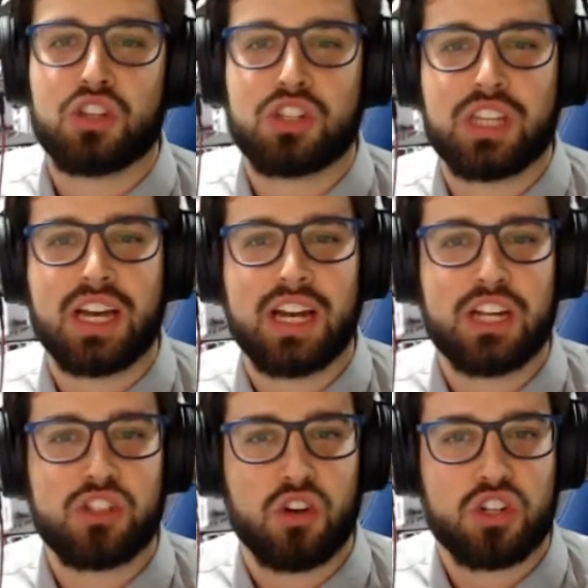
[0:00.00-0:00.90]
nostri
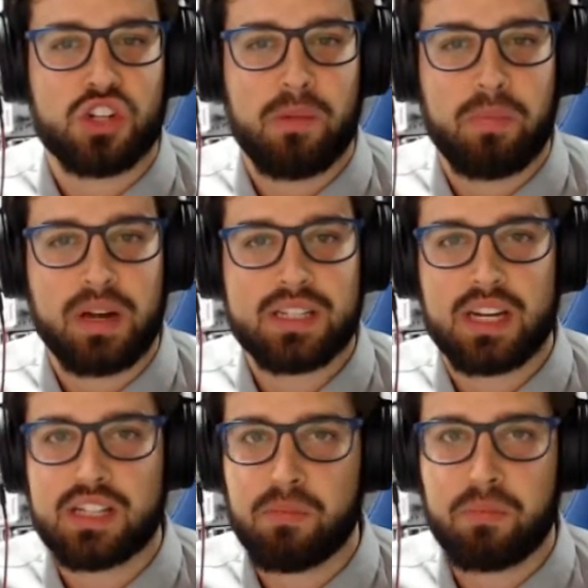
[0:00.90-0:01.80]
canali social per
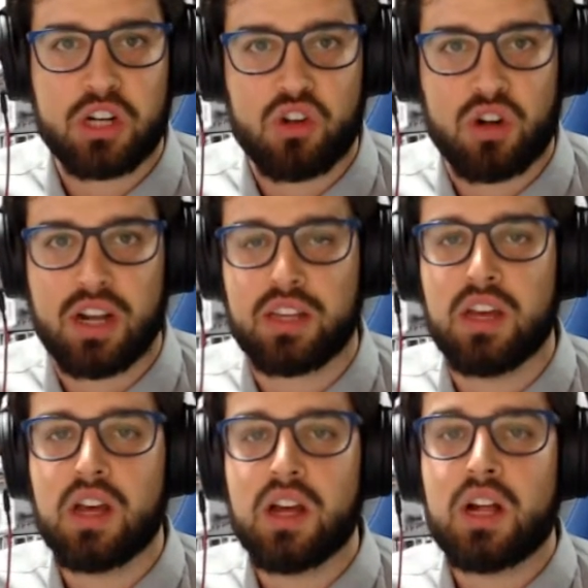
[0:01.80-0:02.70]
restare sempre aggiornati.